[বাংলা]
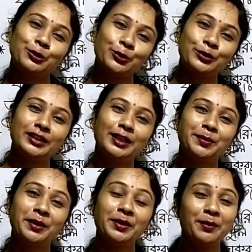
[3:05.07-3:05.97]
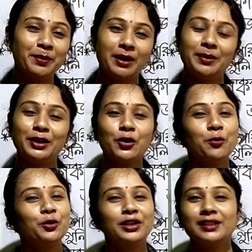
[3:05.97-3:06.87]
সুস্থিরভাবে ভাবার
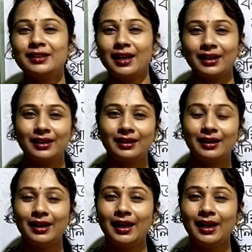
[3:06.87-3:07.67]
অবকাশ থাকে না